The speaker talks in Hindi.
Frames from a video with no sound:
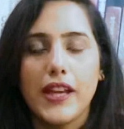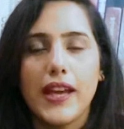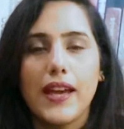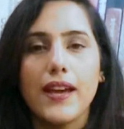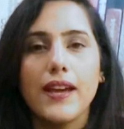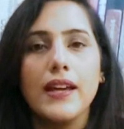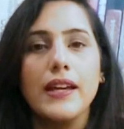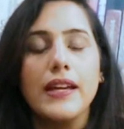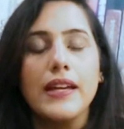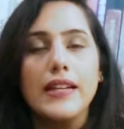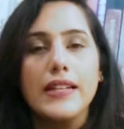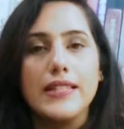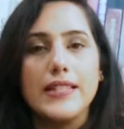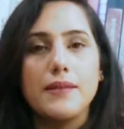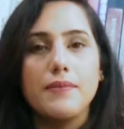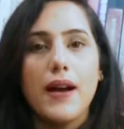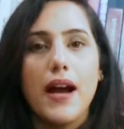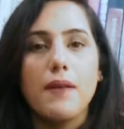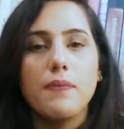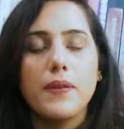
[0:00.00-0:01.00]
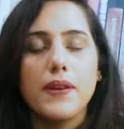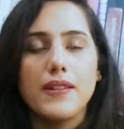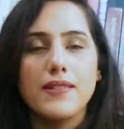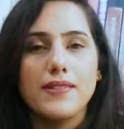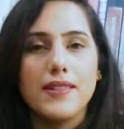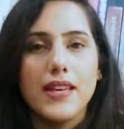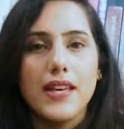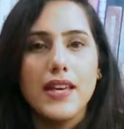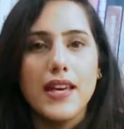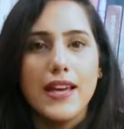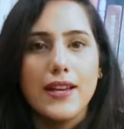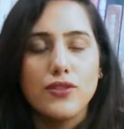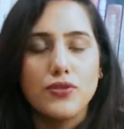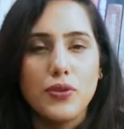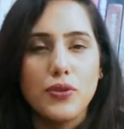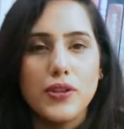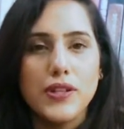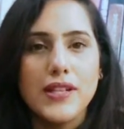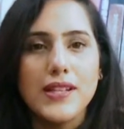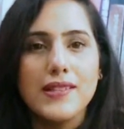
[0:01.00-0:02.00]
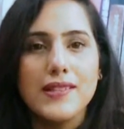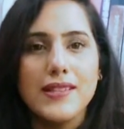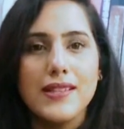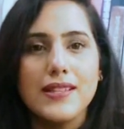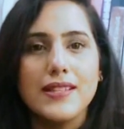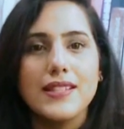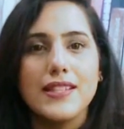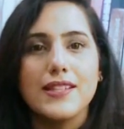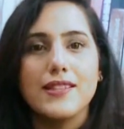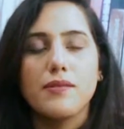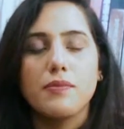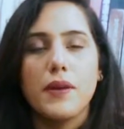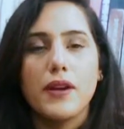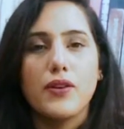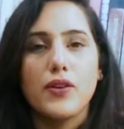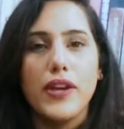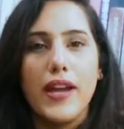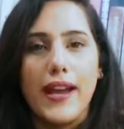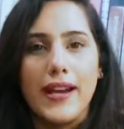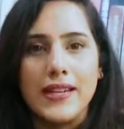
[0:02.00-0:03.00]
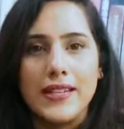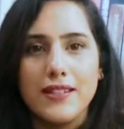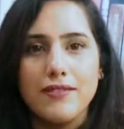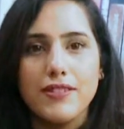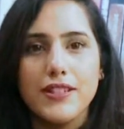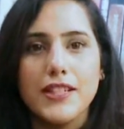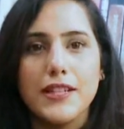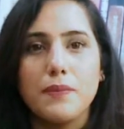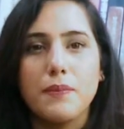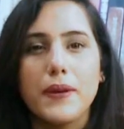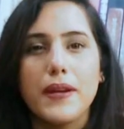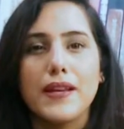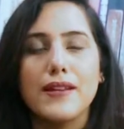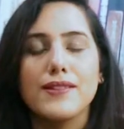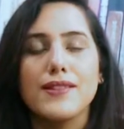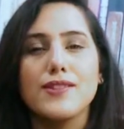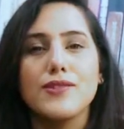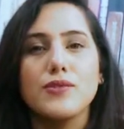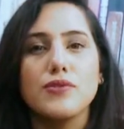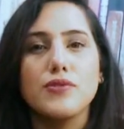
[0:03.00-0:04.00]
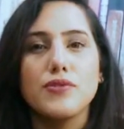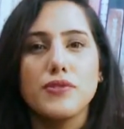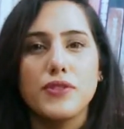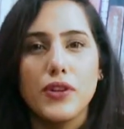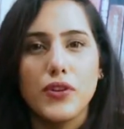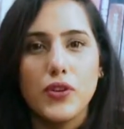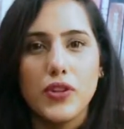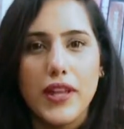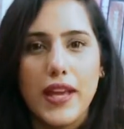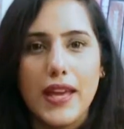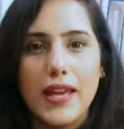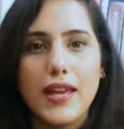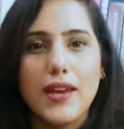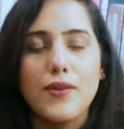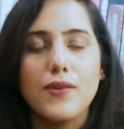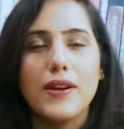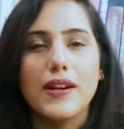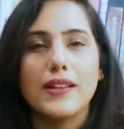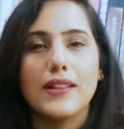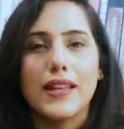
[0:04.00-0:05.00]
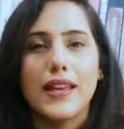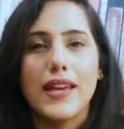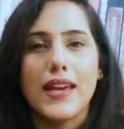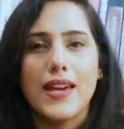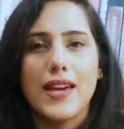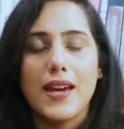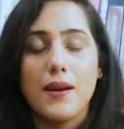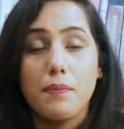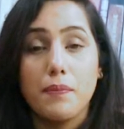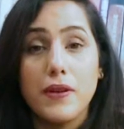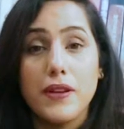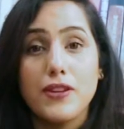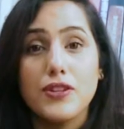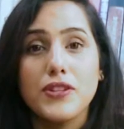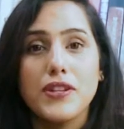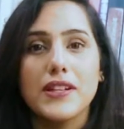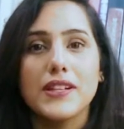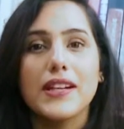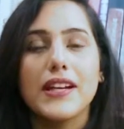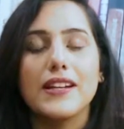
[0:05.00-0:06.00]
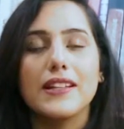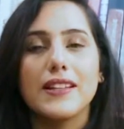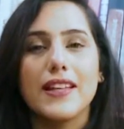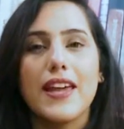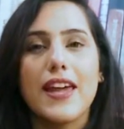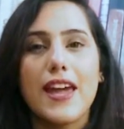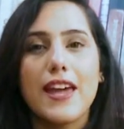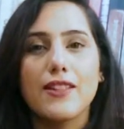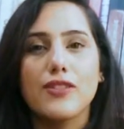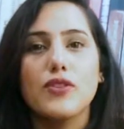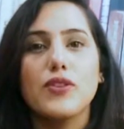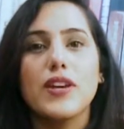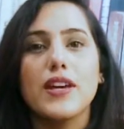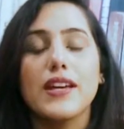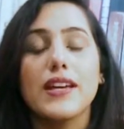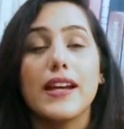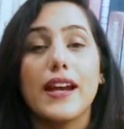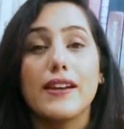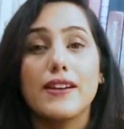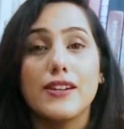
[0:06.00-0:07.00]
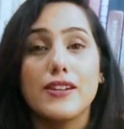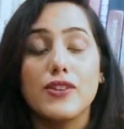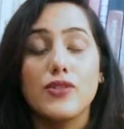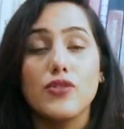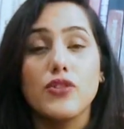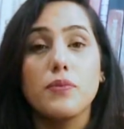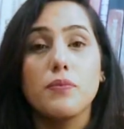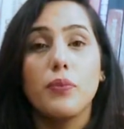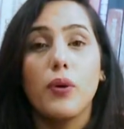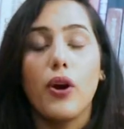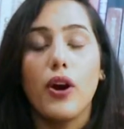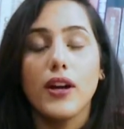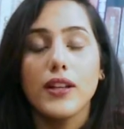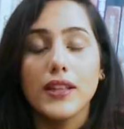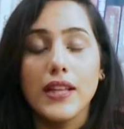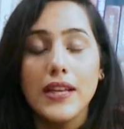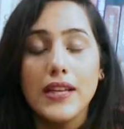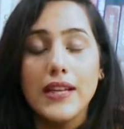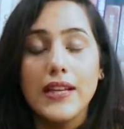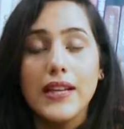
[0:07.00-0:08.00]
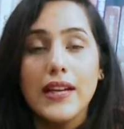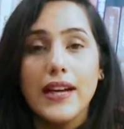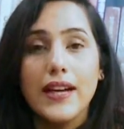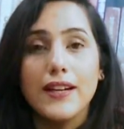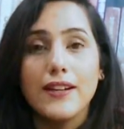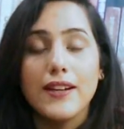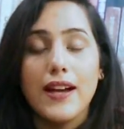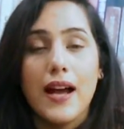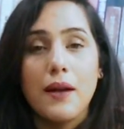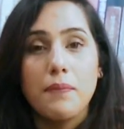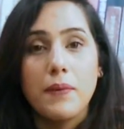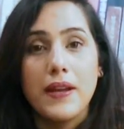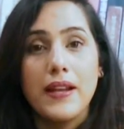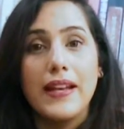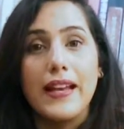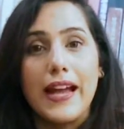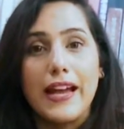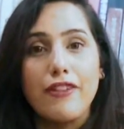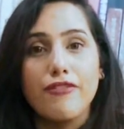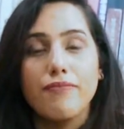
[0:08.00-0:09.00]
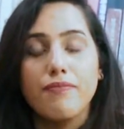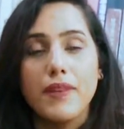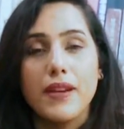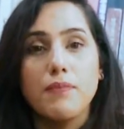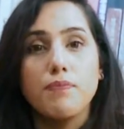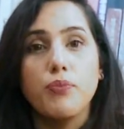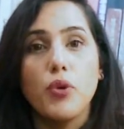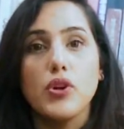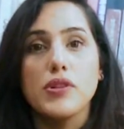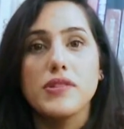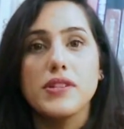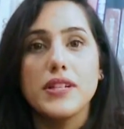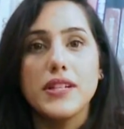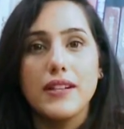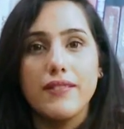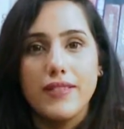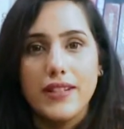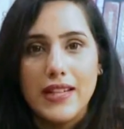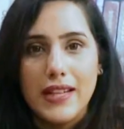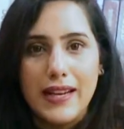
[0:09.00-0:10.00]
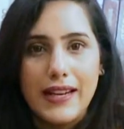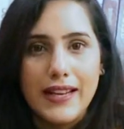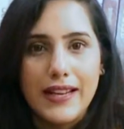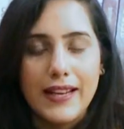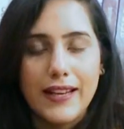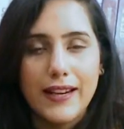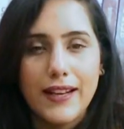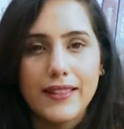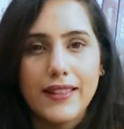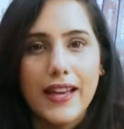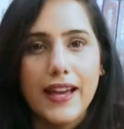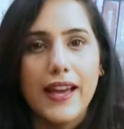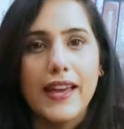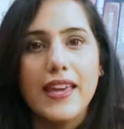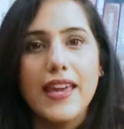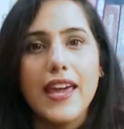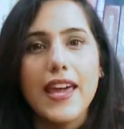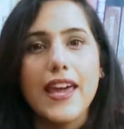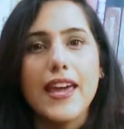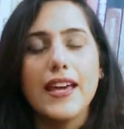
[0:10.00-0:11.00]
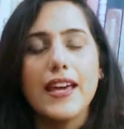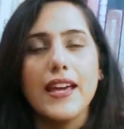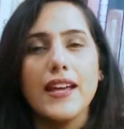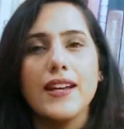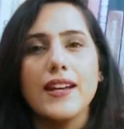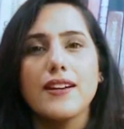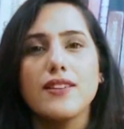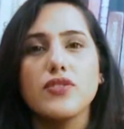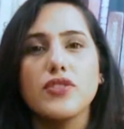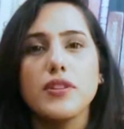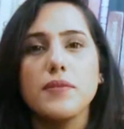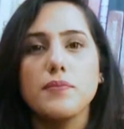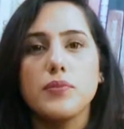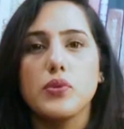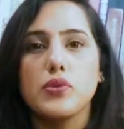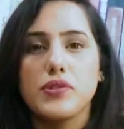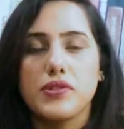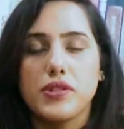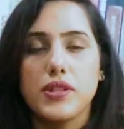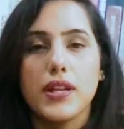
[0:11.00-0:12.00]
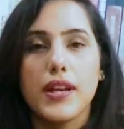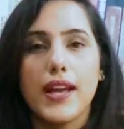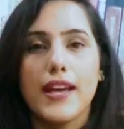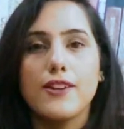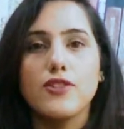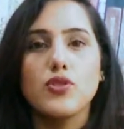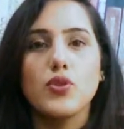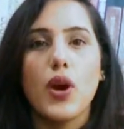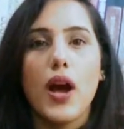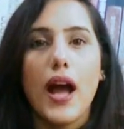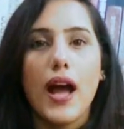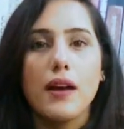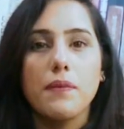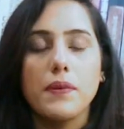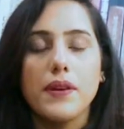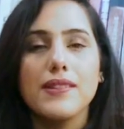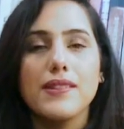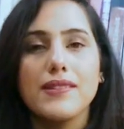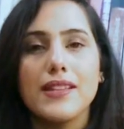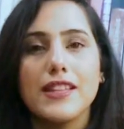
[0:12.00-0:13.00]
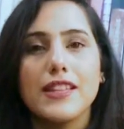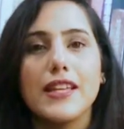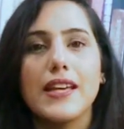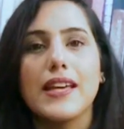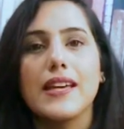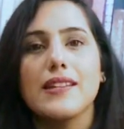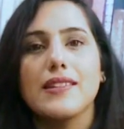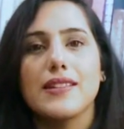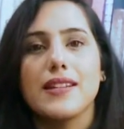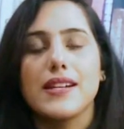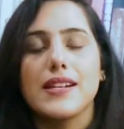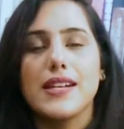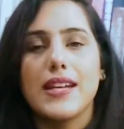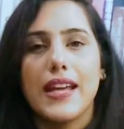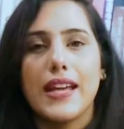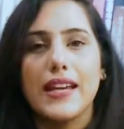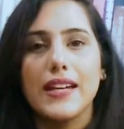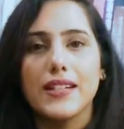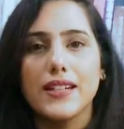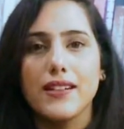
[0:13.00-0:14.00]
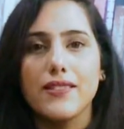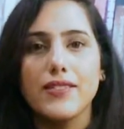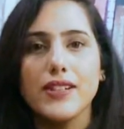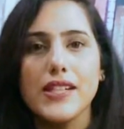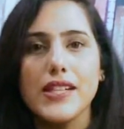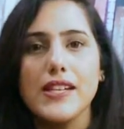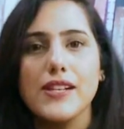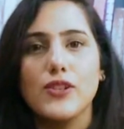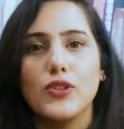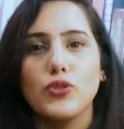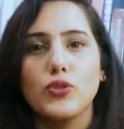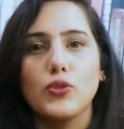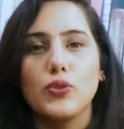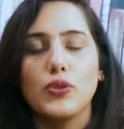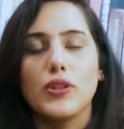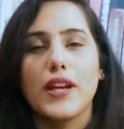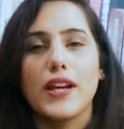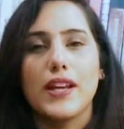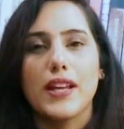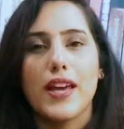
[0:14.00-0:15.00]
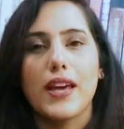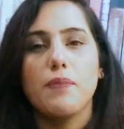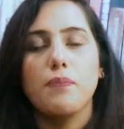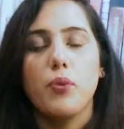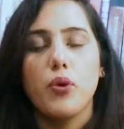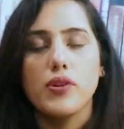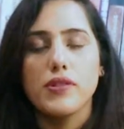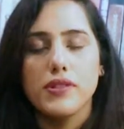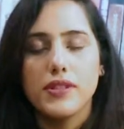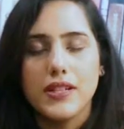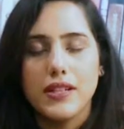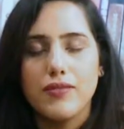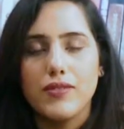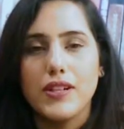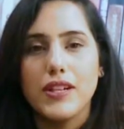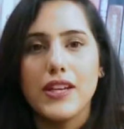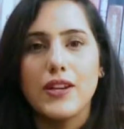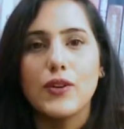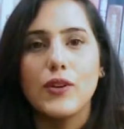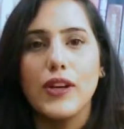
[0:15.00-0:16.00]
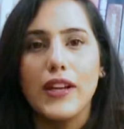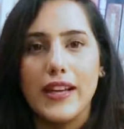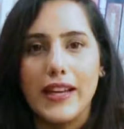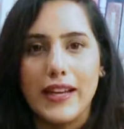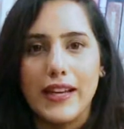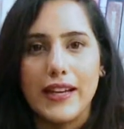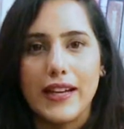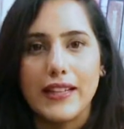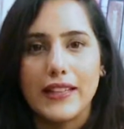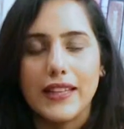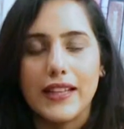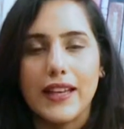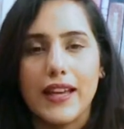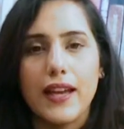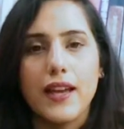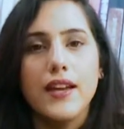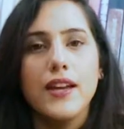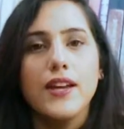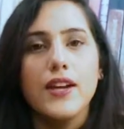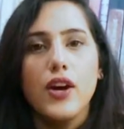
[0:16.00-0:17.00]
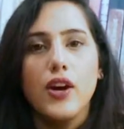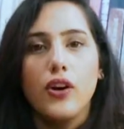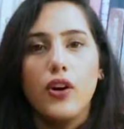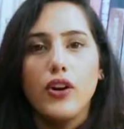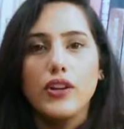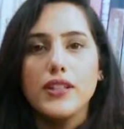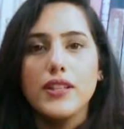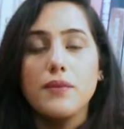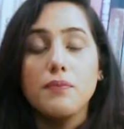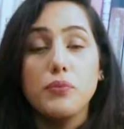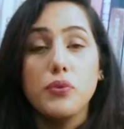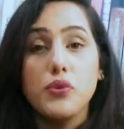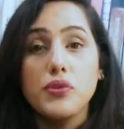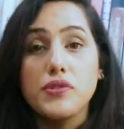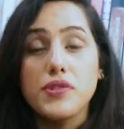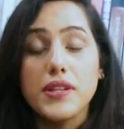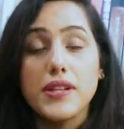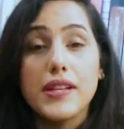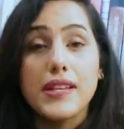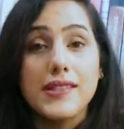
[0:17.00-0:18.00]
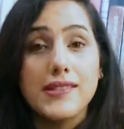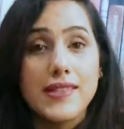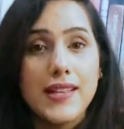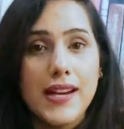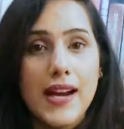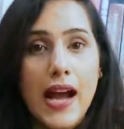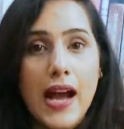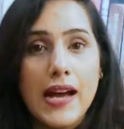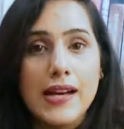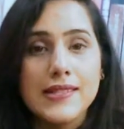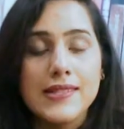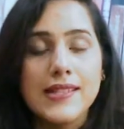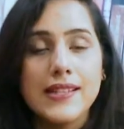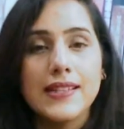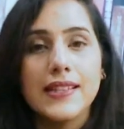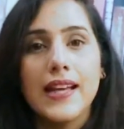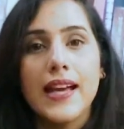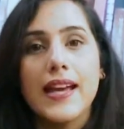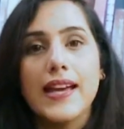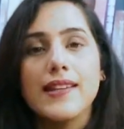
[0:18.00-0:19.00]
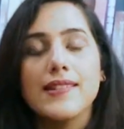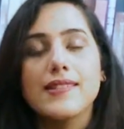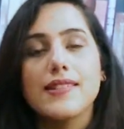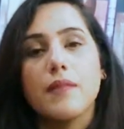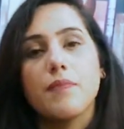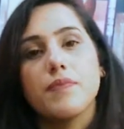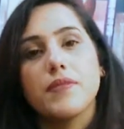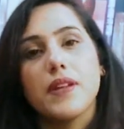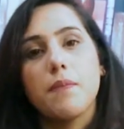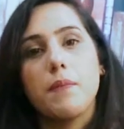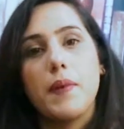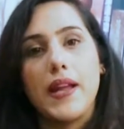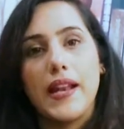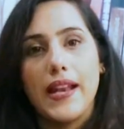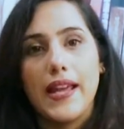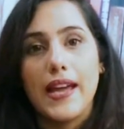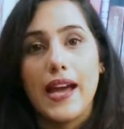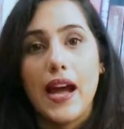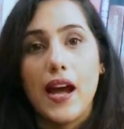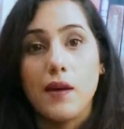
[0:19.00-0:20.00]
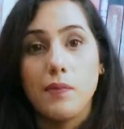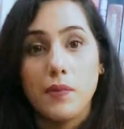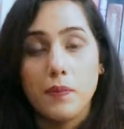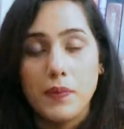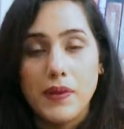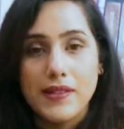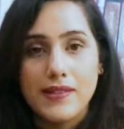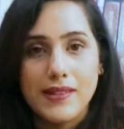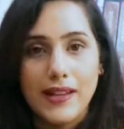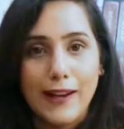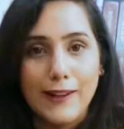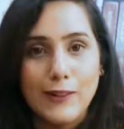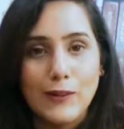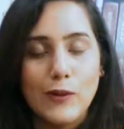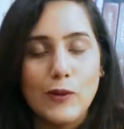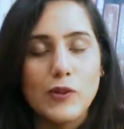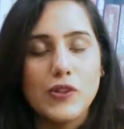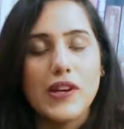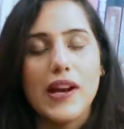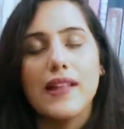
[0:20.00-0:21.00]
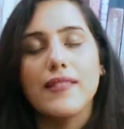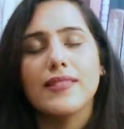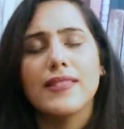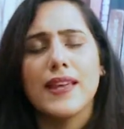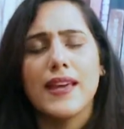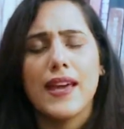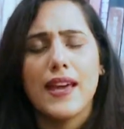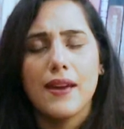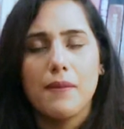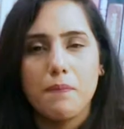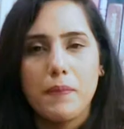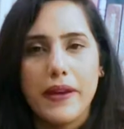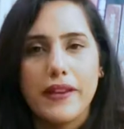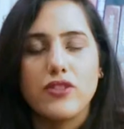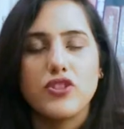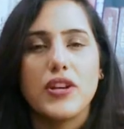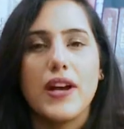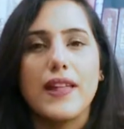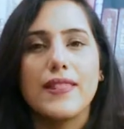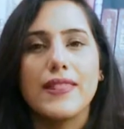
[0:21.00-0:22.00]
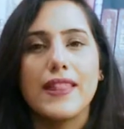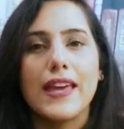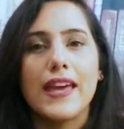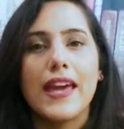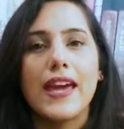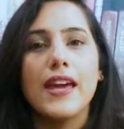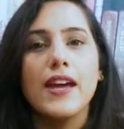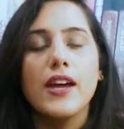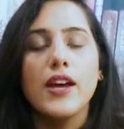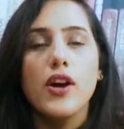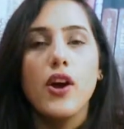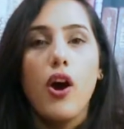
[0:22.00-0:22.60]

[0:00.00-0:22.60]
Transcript: ठीक है जब आप किसी एक छोटी सी चीज़ पे कोई एक्टिविटी पे किसी दूसरे को थैंक यू करते हैं अप्रिशिएट करते हैं तो ये ग्रेटिट्यूड बहुत आपकी लाइफ में पॉजिटिविटी लेकर आता है ये एक एनर्जी बूस्टर है जो आपकी ज़िंदगी से नेगेटिविटी को दूर करके पॉजिटिविटी को लेकर आता है और ये बूस्टर किस तरह आ सकता है सबसे पहले आप अपनी ज़ात को जानते हैं पहचानते हैं